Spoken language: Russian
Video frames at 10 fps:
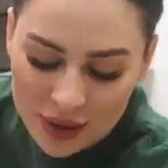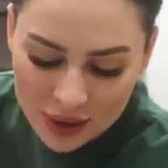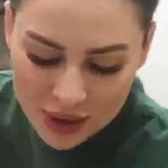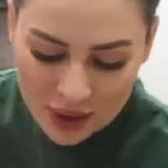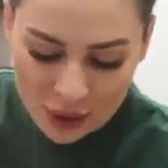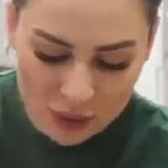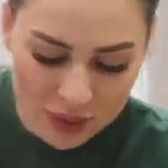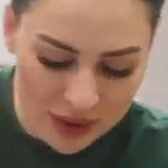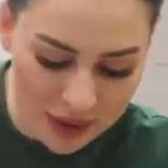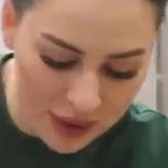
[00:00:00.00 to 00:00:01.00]
начинают
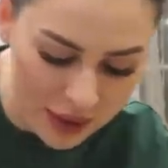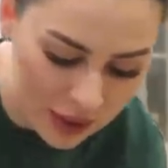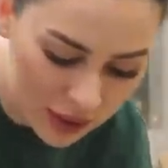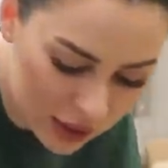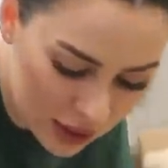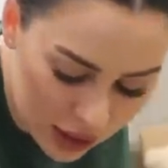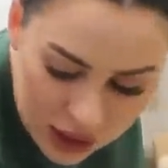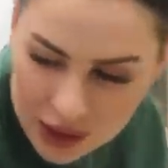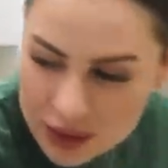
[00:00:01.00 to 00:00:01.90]
бесить и раздражать